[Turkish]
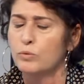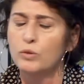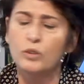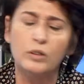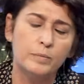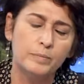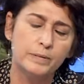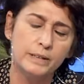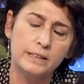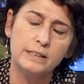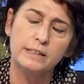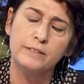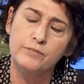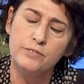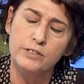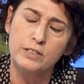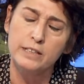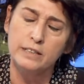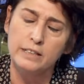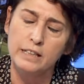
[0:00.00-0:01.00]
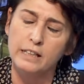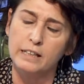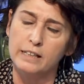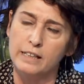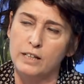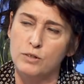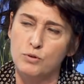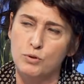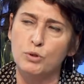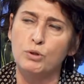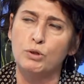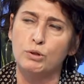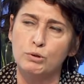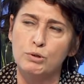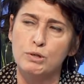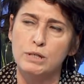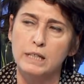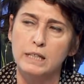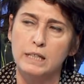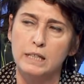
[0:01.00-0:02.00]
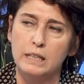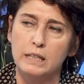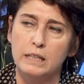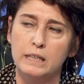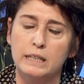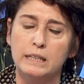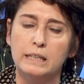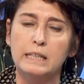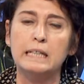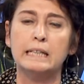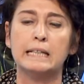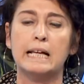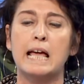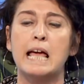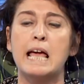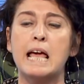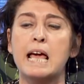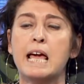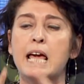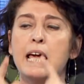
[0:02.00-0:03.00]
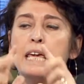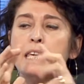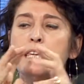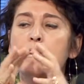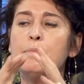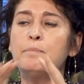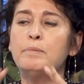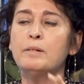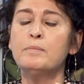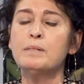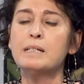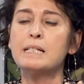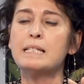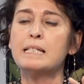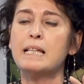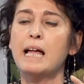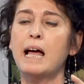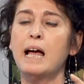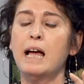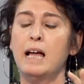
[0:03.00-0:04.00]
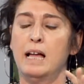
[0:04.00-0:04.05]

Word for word: Kooperatifçilik ne kadar çok olursa kirlilik değil de yapımızda